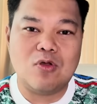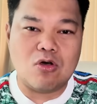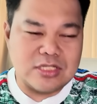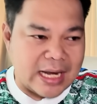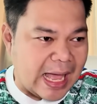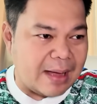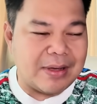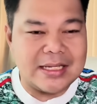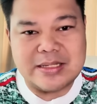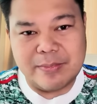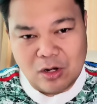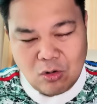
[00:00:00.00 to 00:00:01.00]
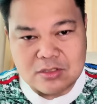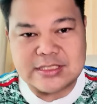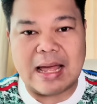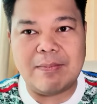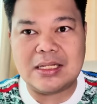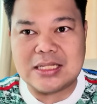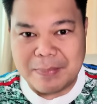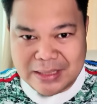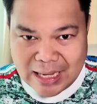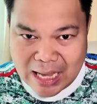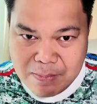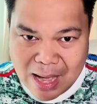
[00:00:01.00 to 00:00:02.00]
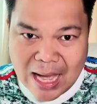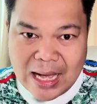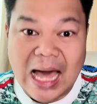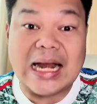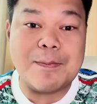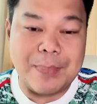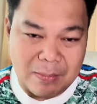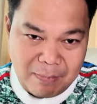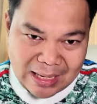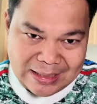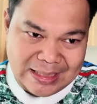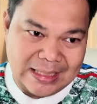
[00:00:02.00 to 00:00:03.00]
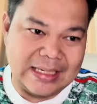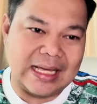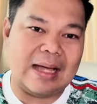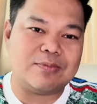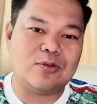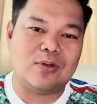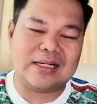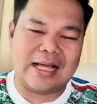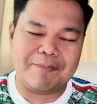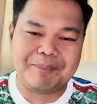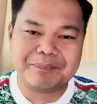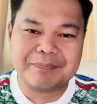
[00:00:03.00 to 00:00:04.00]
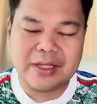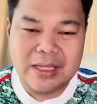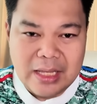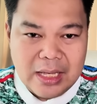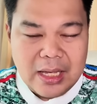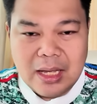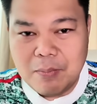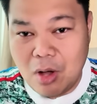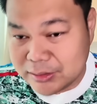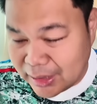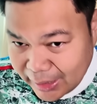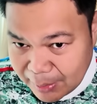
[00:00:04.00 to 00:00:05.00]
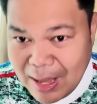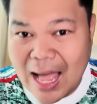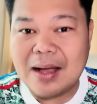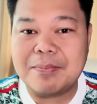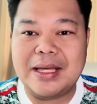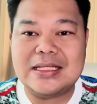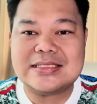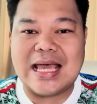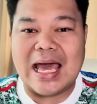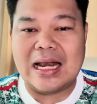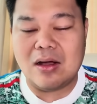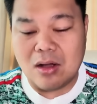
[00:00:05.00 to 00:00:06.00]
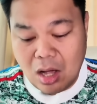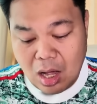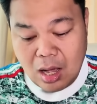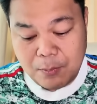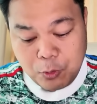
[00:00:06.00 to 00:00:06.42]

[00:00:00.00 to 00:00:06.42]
ลงสนามคาเซมิโร่ลงสนามแล้วจะเป็นยังไงบ้างอะไรประมาณนี้นะครับทุกคนครับมองอย่างไรบ้างเม้นแชร์แล้วก็